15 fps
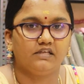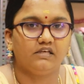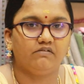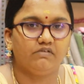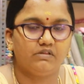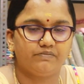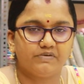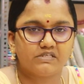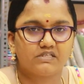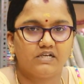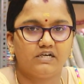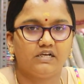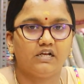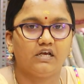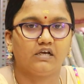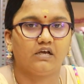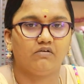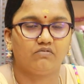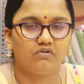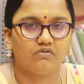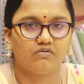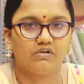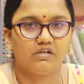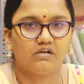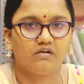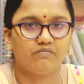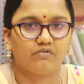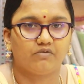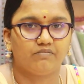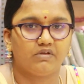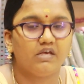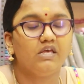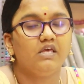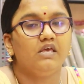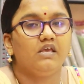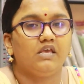இந்த இருபது பீஸ் நைட்டி நாங்கள் அவங்களுக்கு கொரியர் அனுப்புகிறோம்ல